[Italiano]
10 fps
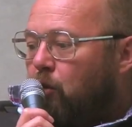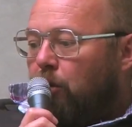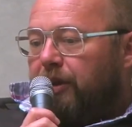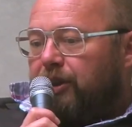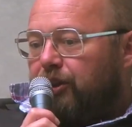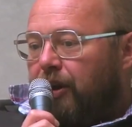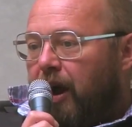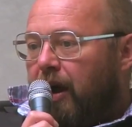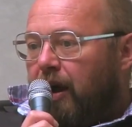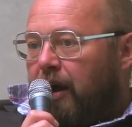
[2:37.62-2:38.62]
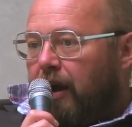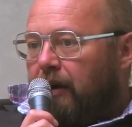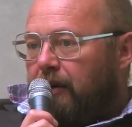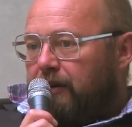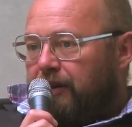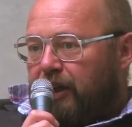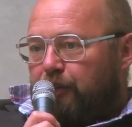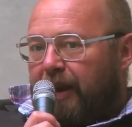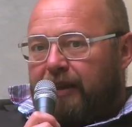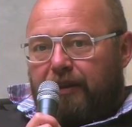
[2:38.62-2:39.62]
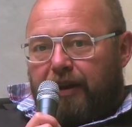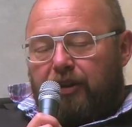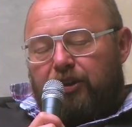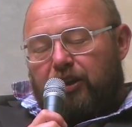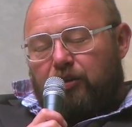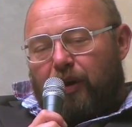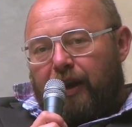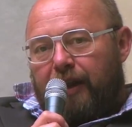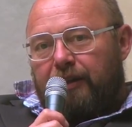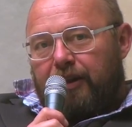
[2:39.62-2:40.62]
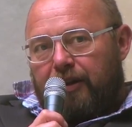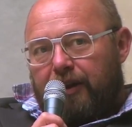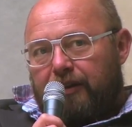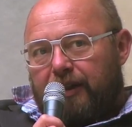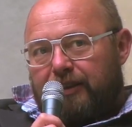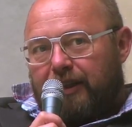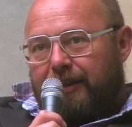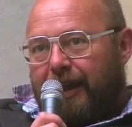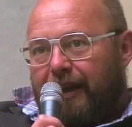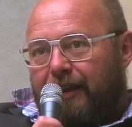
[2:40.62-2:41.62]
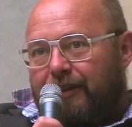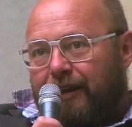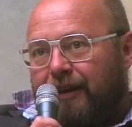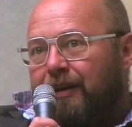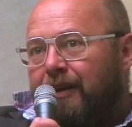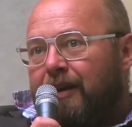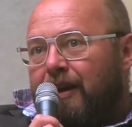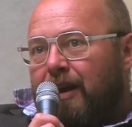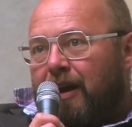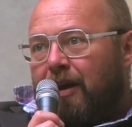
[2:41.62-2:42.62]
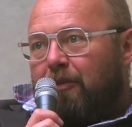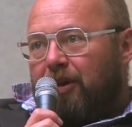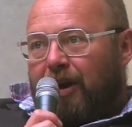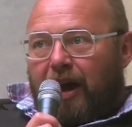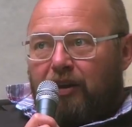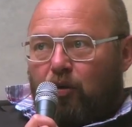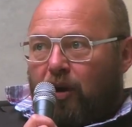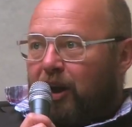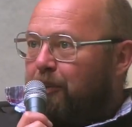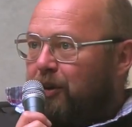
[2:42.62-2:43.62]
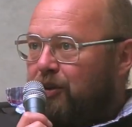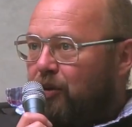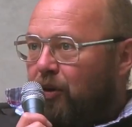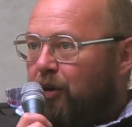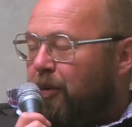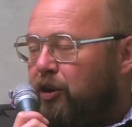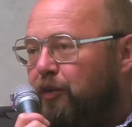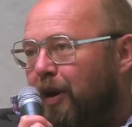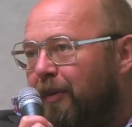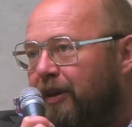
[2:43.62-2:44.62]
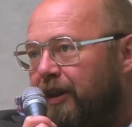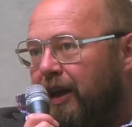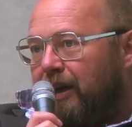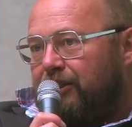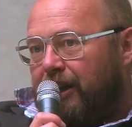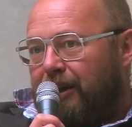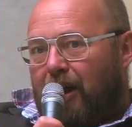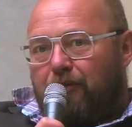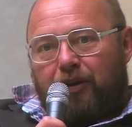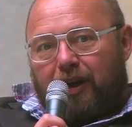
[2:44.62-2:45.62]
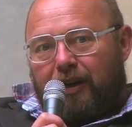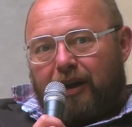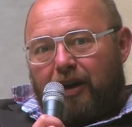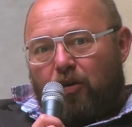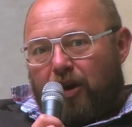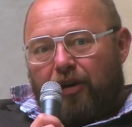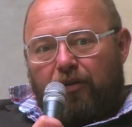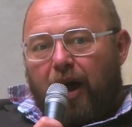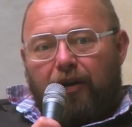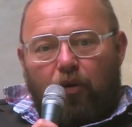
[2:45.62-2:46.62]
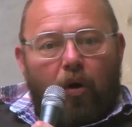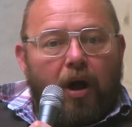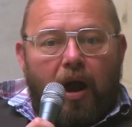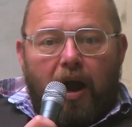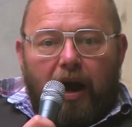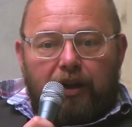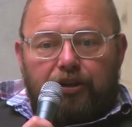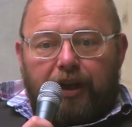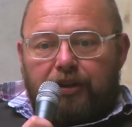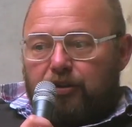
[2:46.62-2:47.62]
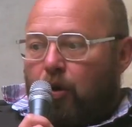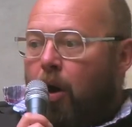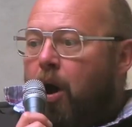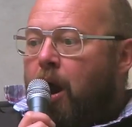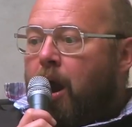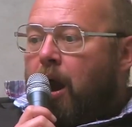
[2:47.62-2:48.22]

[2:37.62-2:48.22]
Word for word: comincerà a trasmettere accesso all'internet da satellite eh, mirato alle persone principalmente in Asia e in Africa che ancora non hanno accesso